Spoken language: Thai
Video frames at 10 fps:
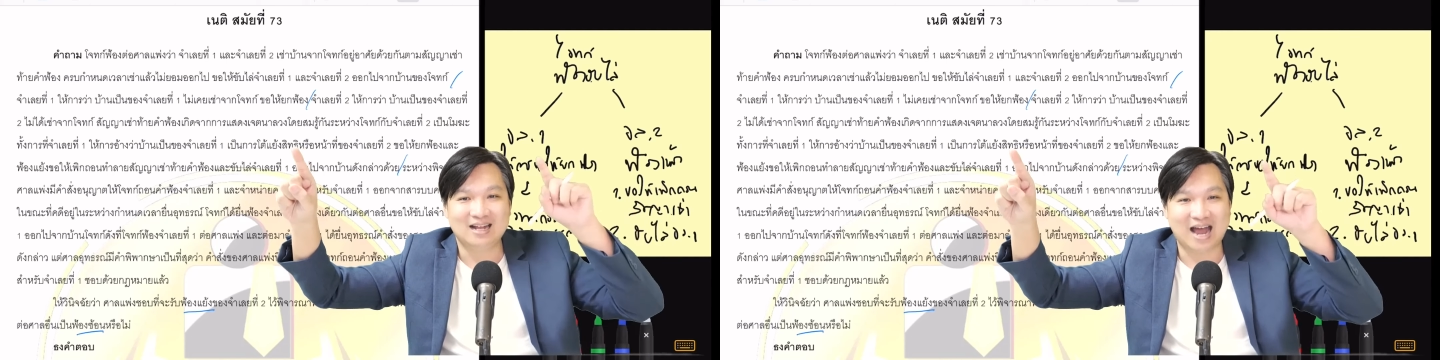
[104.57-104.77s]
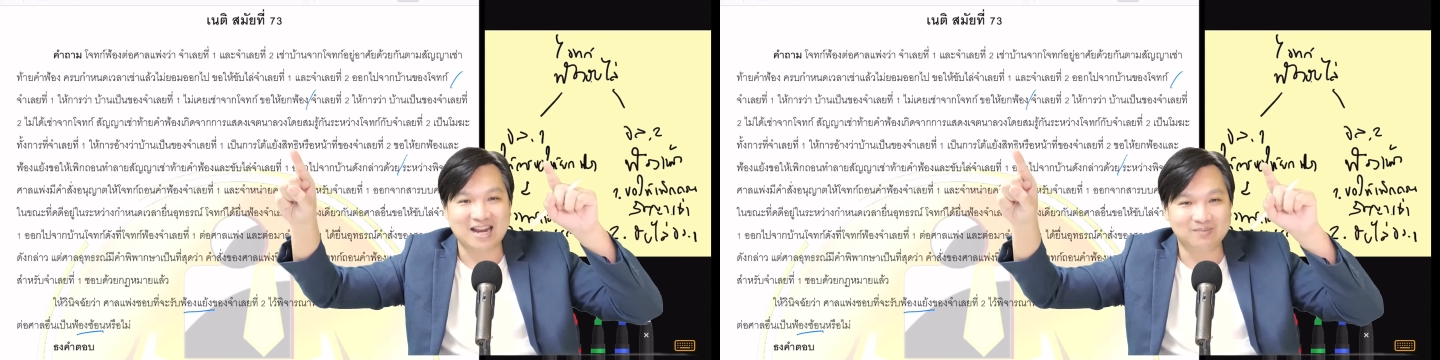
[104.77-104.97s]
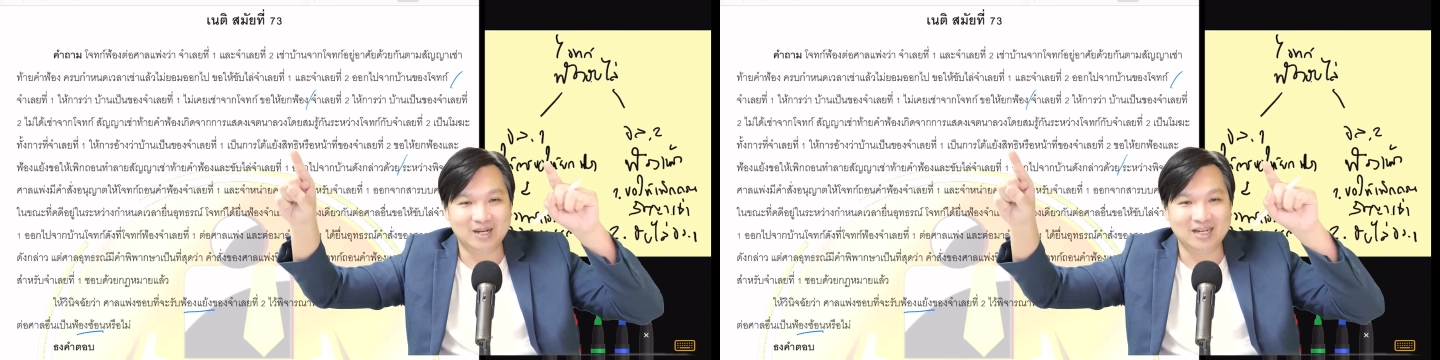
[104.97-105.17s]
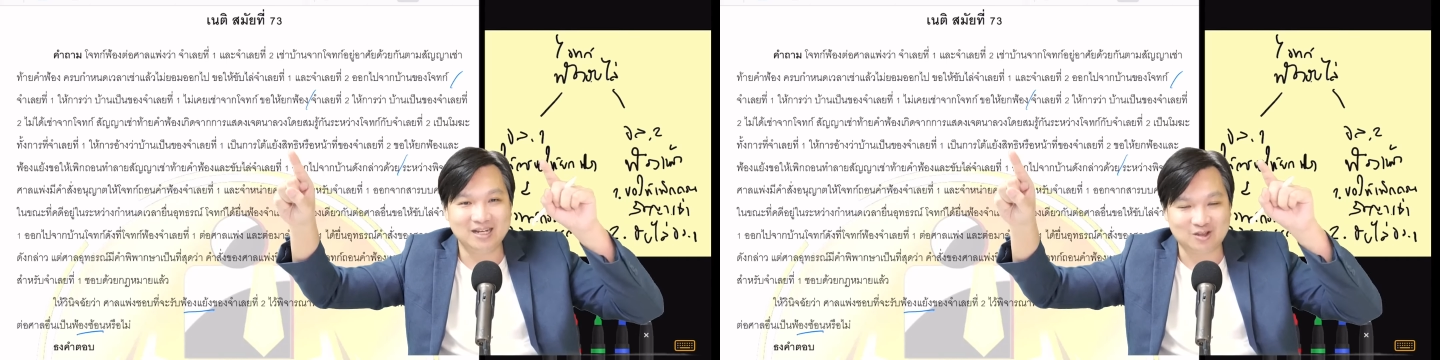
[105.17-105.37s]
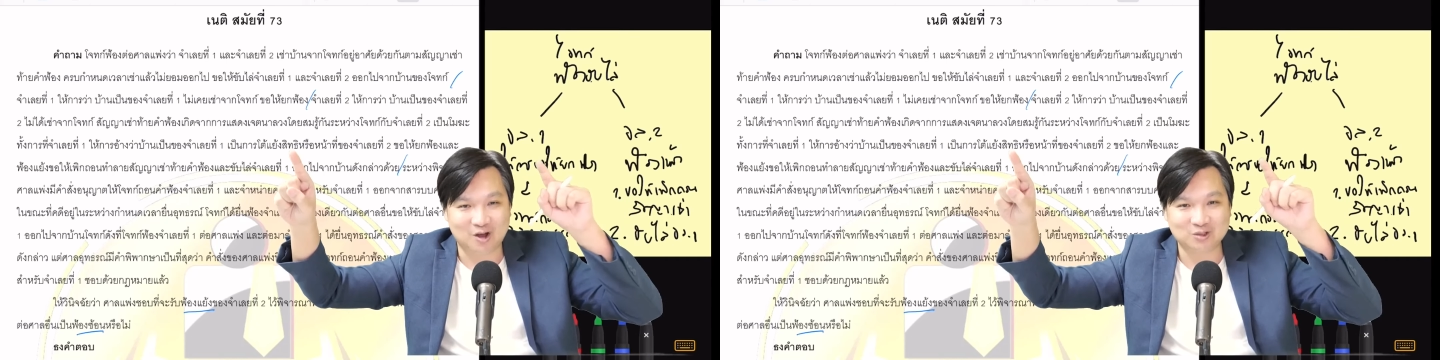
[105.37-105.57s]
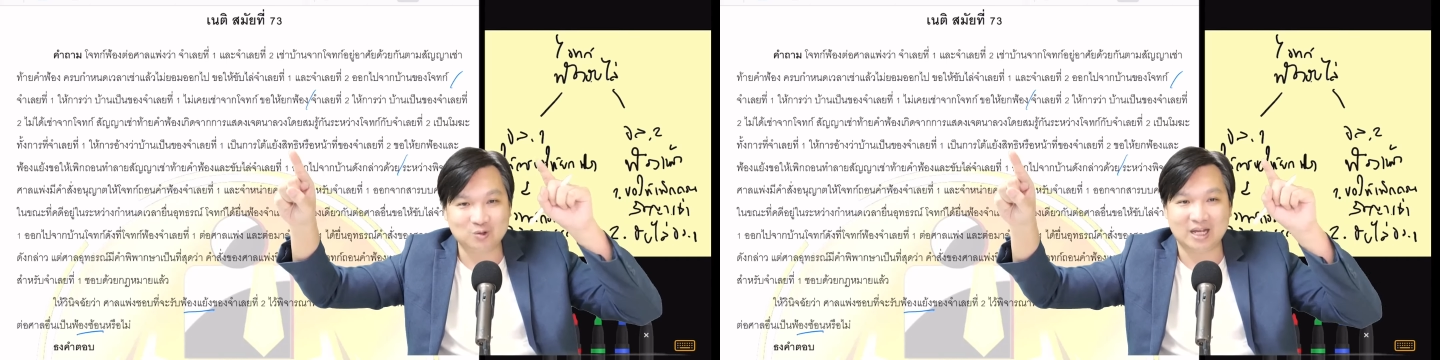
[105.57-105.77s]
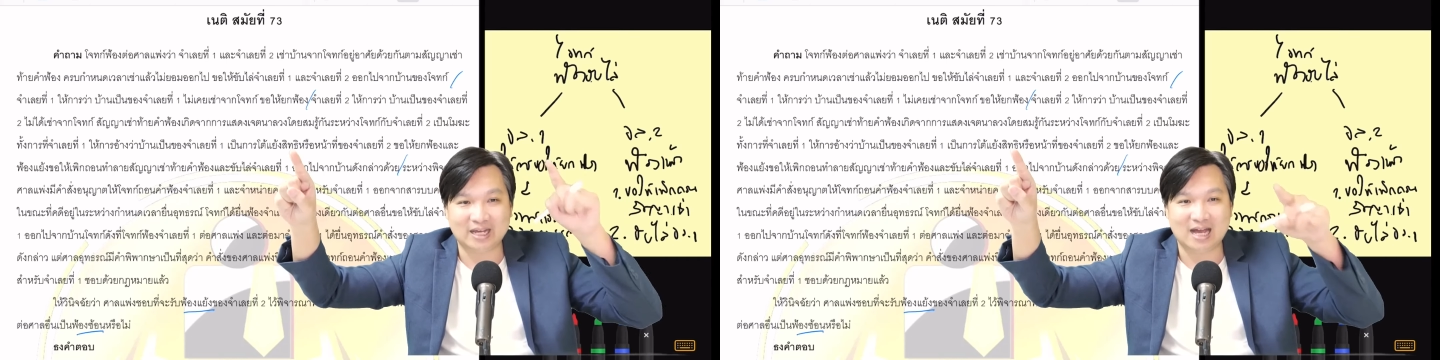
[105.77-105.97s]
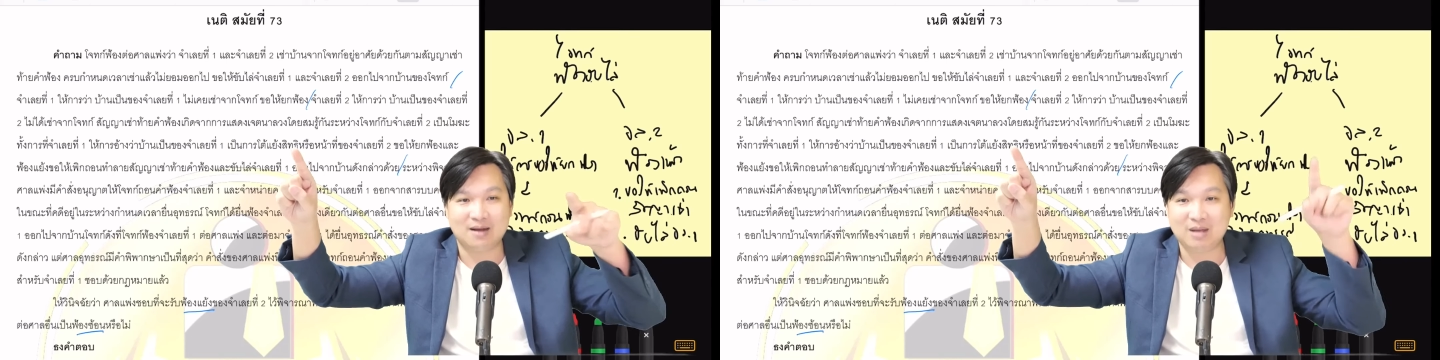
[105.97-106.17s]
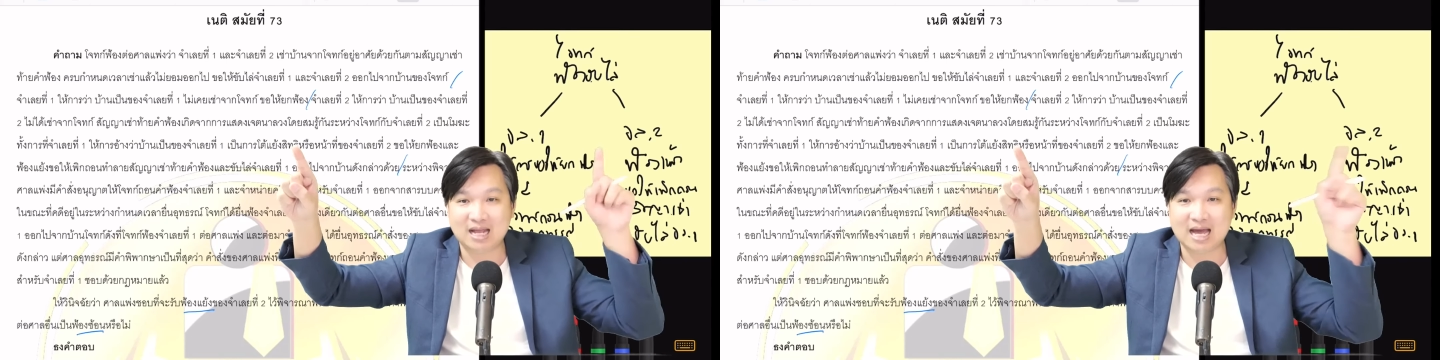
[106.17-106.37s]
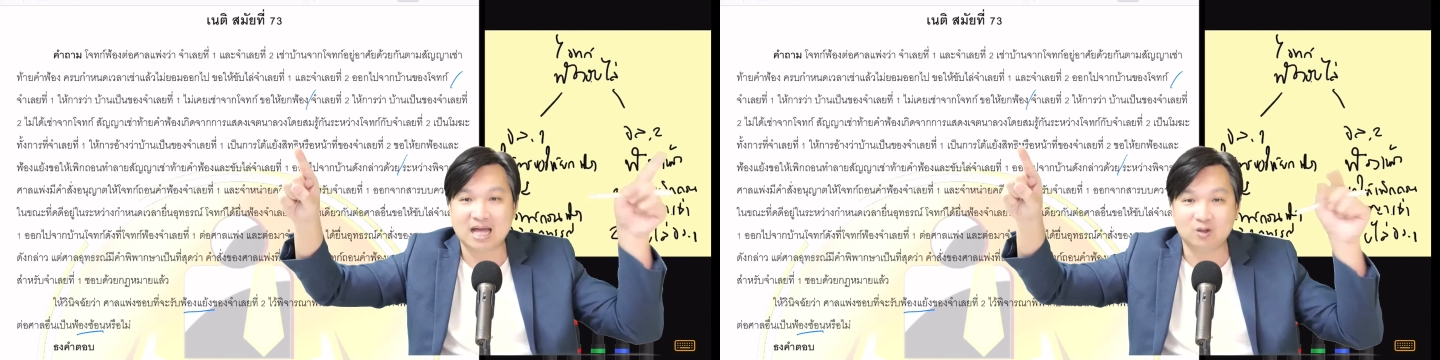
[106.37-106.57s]
การที่จำเลยที่1ต่อสู้อย่างเงี้ยเป็
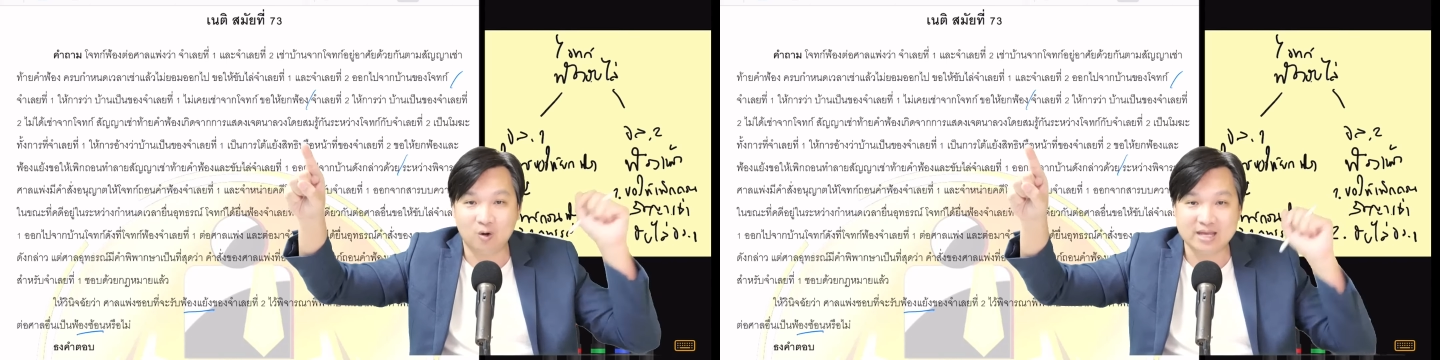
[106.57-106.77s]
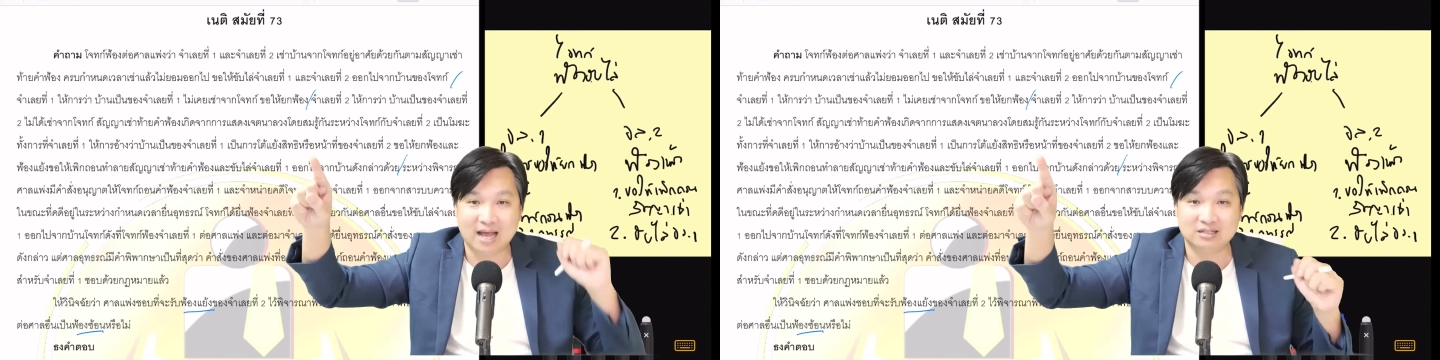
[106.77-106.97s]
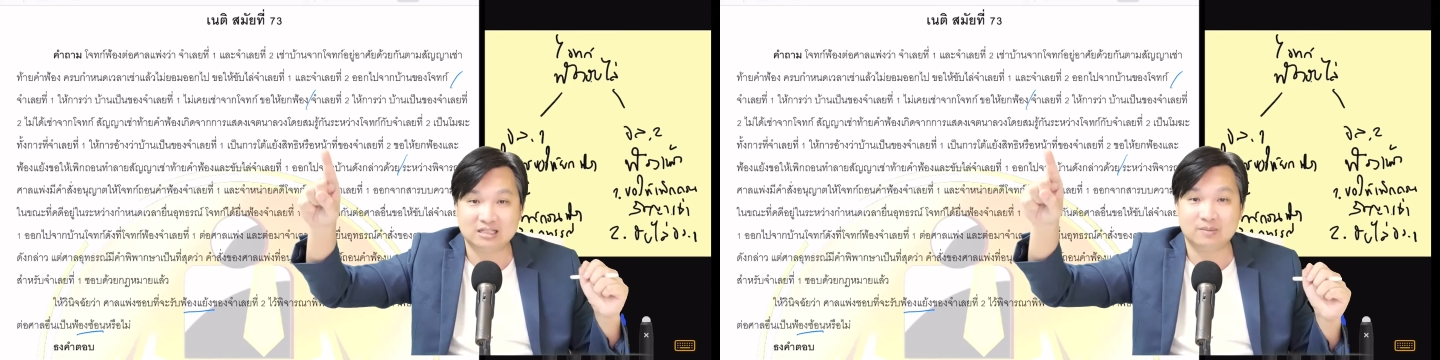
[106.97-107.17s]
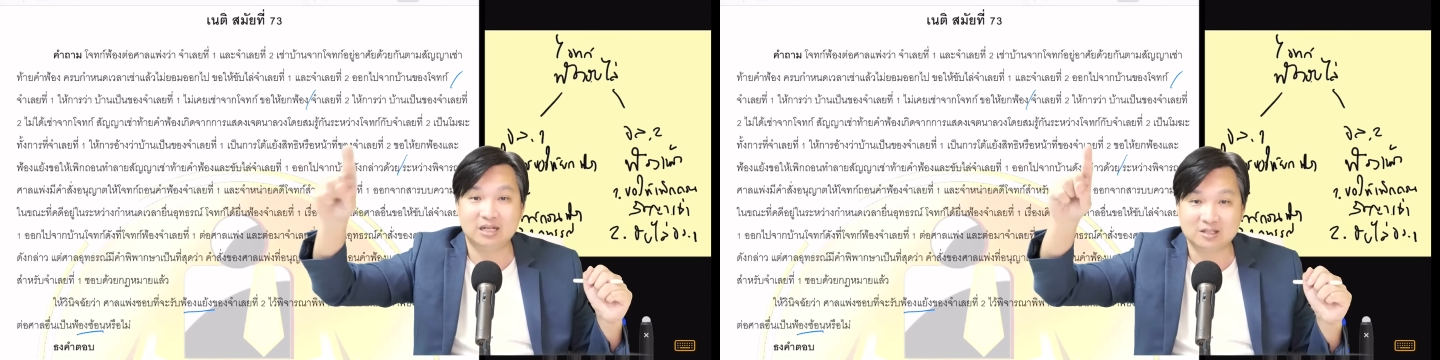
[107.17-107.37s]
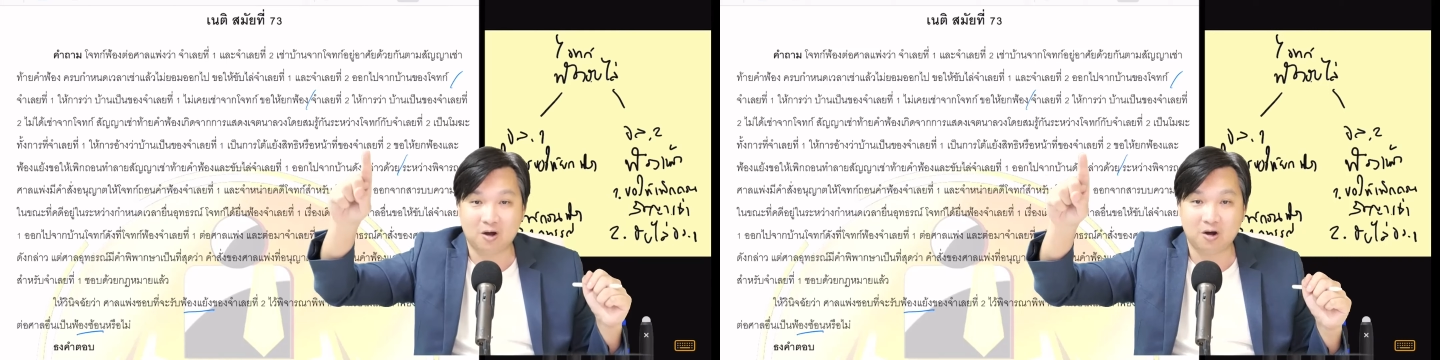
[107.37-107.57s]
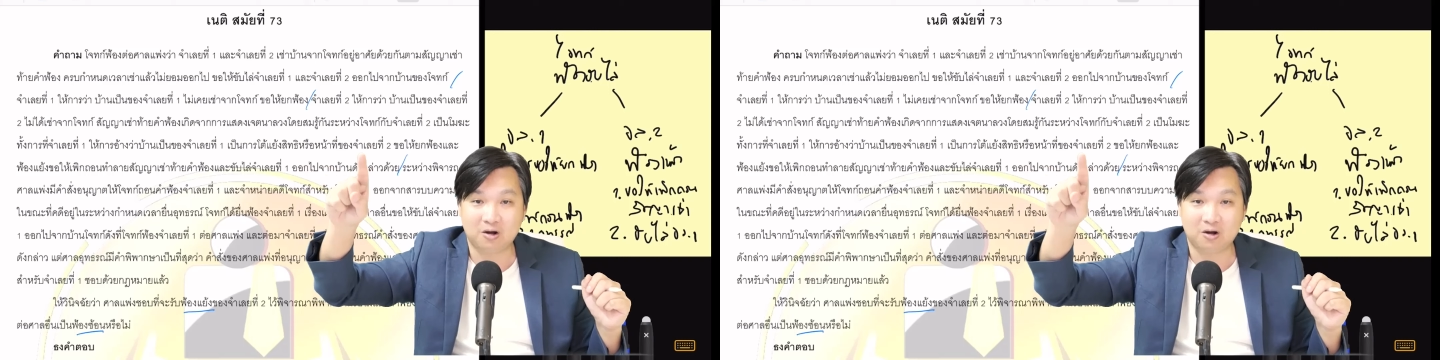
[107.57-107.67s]
นการโต้แย้งสิทธิจำเลยที่